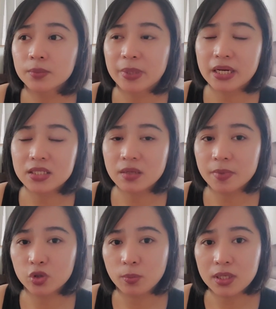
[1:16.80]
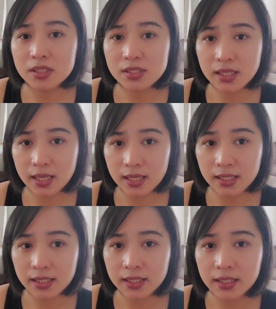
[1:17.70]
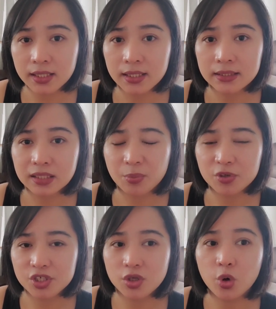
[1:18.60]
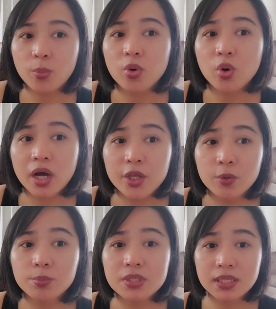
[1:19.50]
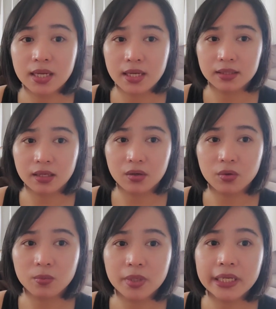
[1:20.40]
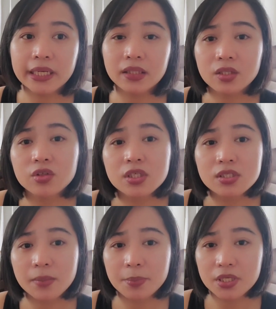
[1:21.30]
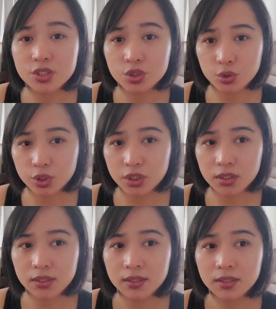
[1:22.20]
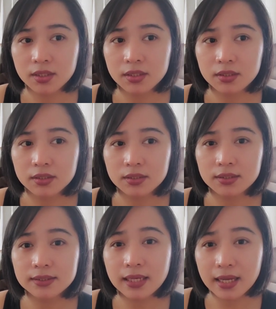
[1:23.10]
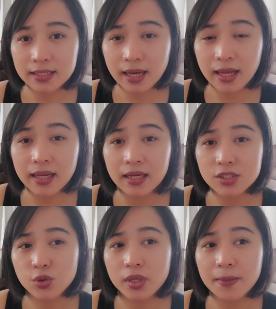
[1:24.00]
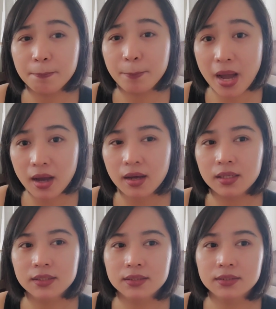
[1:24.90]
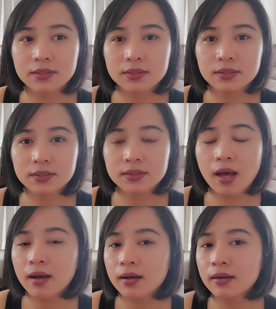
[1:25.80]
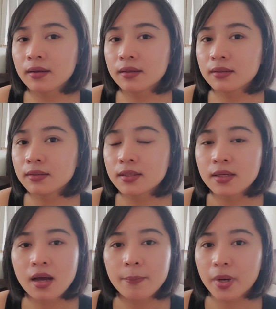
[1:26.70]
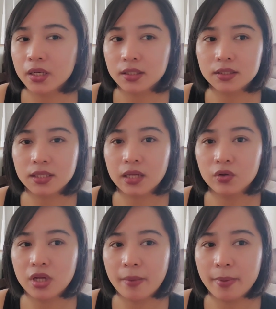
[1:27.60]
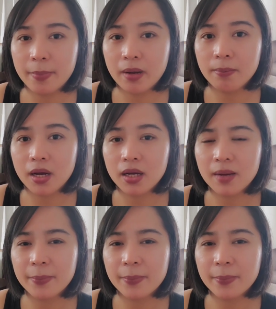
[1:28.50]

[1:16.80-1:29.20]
Parehas kami tumalsik. Tapos naoblong nga yung bisikleta ko. Makikita nyo din sa picture na ganyang kalakas yung impact ng pag ano namin pagbangga.